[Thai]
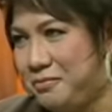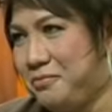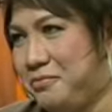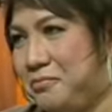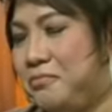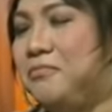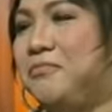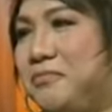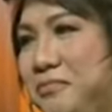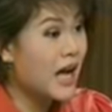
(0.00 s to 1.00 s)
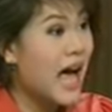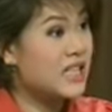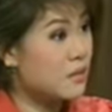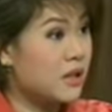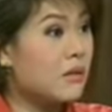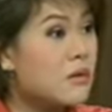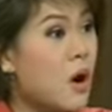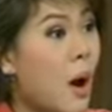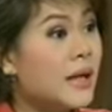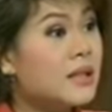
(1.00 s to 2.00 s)
ค่ะ แต่บางครั้งอาจจะไม่ต้องร
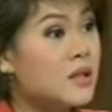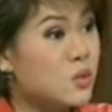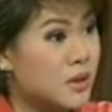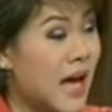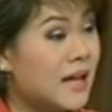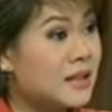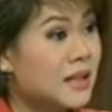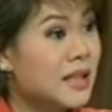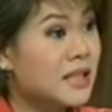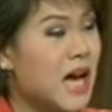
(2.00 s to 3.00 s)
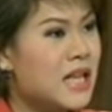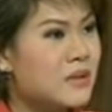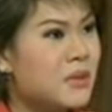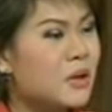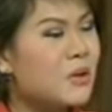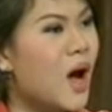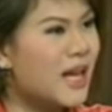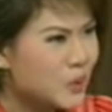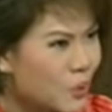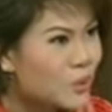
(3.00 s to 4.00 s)
อให้ถึงจุดนั้นใช่ออาจจะไม่ต้องรอ
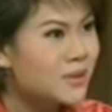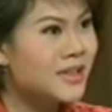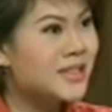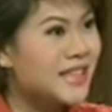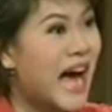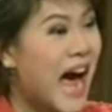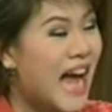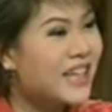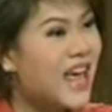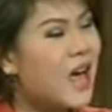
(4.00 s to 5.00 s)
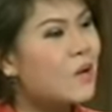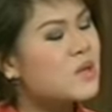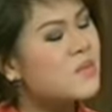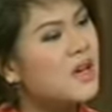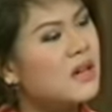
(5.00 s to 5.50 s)
ให้ทุกสาหัสแล้วคือถ้าเ